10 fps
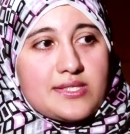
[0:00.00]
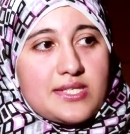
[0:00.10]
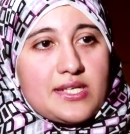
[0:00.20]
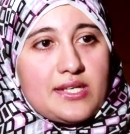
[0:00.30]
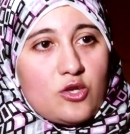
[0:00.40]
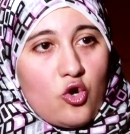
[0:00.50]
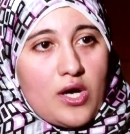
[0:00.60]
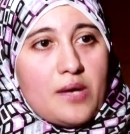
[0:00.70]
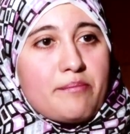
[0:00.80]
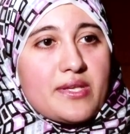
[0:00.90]
دي
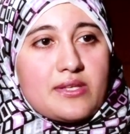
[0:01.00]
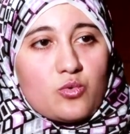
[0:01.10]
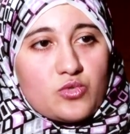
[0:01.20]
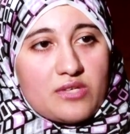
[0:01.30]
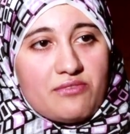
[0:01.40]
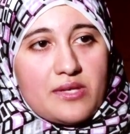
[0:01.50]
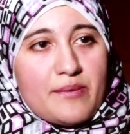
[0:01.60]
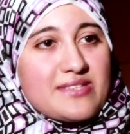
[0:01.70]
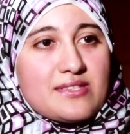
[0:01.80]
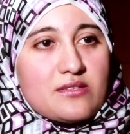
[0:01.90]
لغه بتوصف لي
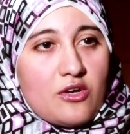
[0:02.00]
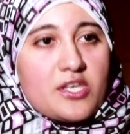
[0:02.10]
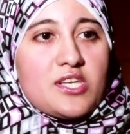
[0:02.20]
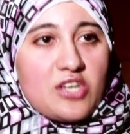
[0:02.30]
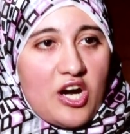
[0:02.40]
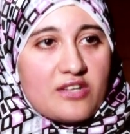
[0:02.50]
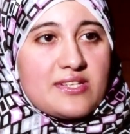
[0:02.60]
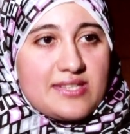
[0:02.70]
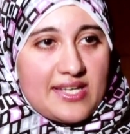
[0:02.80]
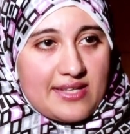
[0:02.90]
بس طريقه عرض
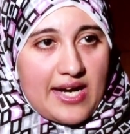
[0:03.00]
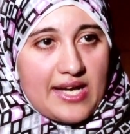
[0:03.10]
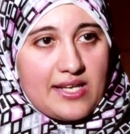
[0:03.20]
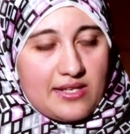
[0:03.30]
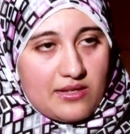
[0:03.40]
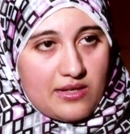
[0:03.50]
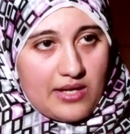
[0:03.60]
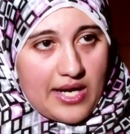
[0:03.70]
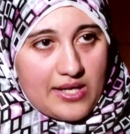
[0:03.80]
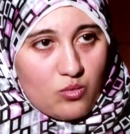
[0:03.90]
الداتا على
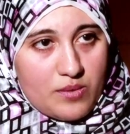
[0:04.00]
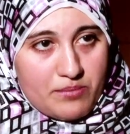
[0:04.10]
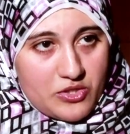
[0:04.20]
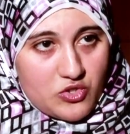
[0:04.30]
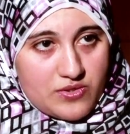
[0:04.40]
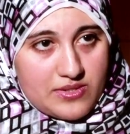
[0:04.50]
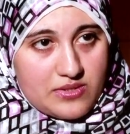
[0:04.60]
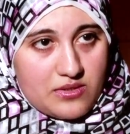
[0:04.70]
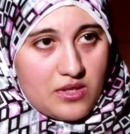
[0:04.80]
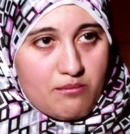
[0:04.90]
على الويب
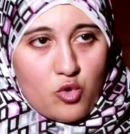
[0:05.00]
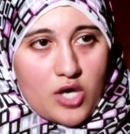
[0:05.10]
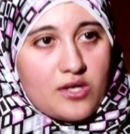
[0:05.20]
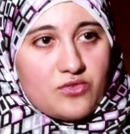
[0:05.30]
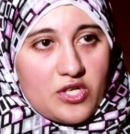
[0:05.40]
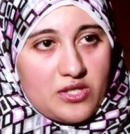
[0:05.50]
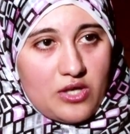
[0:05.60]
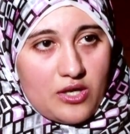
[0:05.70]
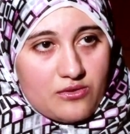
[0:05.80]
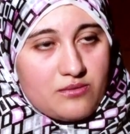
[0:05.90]
بيجز مجرد
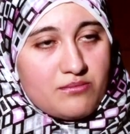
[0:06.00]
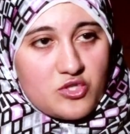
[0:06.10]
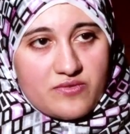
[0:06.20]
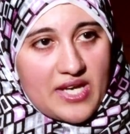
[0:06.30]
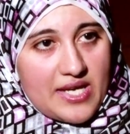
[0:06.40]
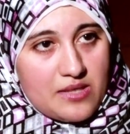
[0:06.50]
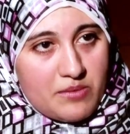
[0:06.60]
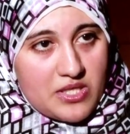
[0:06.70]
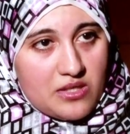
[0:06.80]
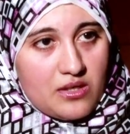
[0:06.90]
طريقه عرض مش فيها اي
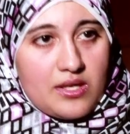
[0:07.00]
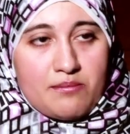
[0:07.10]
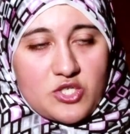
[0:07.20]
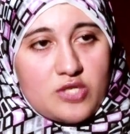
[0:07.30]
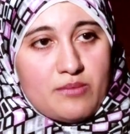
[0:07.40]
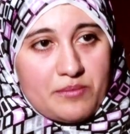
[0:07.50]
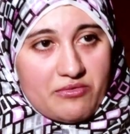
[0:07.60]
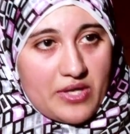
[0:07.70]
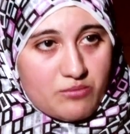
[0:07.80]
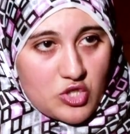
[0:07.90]
ميننج الماشين ما
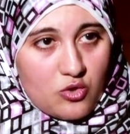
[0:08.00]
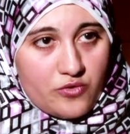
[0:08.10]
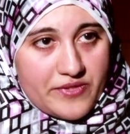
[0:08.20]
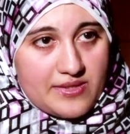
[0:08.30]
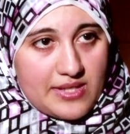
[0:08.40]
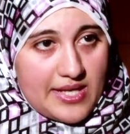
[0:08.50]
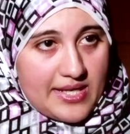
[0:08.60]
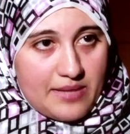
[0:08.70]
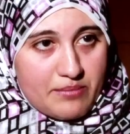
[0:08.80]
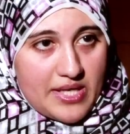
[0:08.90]
بتفهمش الكونتنت اللي
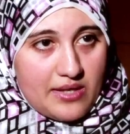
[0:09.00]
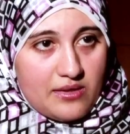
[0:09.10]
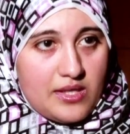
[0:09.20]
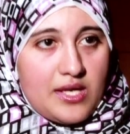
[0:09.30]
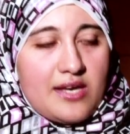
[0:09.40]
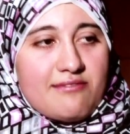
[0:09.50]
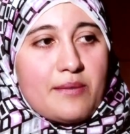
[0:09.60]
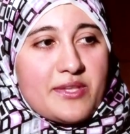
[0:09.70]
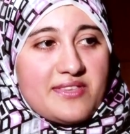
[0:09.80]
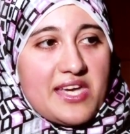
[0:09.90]
انا كاتباها
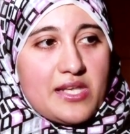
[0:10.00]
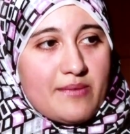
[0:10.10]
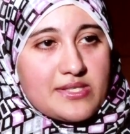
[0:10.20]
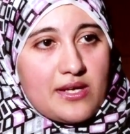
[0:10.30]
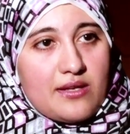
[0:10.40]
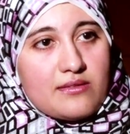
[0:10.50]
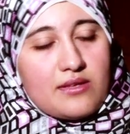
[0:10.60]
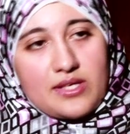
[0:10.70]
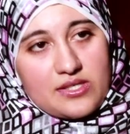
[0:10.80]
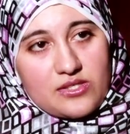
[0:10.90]
فبالتالي مثلا
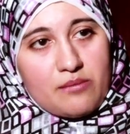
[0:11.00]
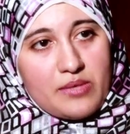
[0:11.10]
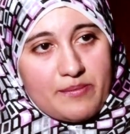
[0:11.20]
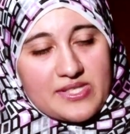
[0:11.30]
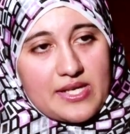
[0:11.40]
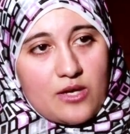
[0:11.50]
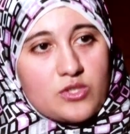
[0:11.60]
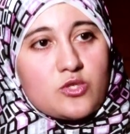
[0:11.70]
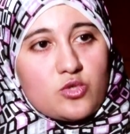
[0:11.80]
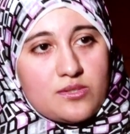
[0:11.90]
اكزامبل مثلا
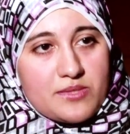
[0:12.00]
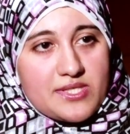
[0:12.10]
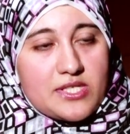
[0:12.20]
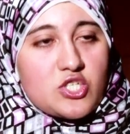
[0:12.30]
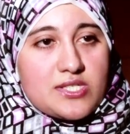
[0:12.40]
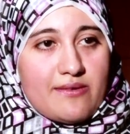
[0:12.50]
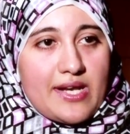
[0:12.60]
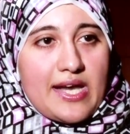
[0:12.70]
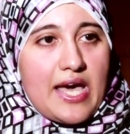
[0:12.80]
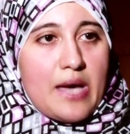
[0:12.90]
لو انت كنت بتسيرشي
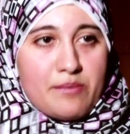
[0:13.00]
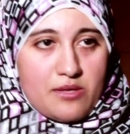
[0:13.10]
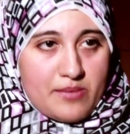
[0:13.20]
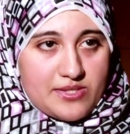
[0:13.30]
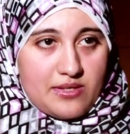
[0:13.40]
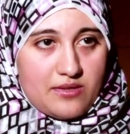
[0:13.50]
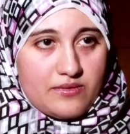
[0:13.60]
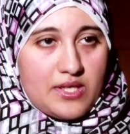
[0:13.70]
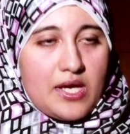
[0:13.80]
زمان على ابل مثلا